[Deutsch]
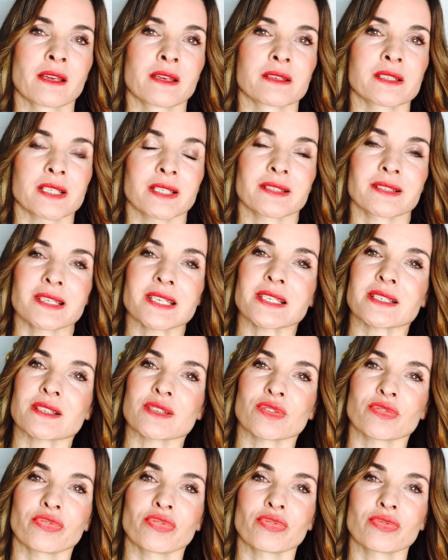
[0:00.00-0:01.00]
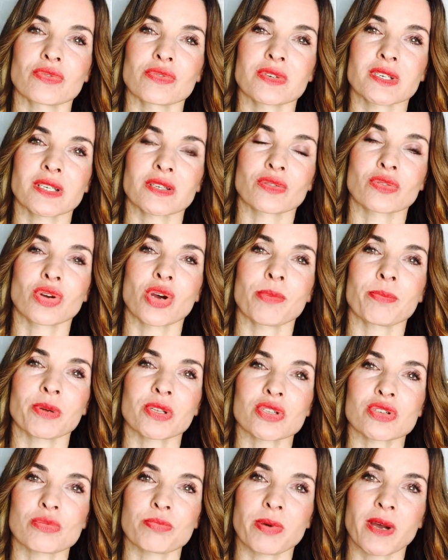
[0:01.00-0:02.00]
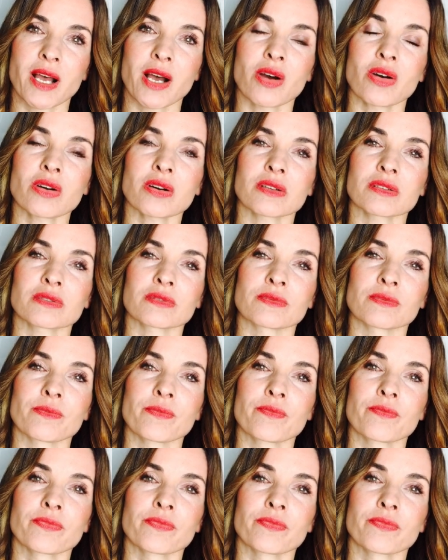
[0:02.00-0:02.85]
Ich hatte nicht das Gefühl, den Körper zu brauchen.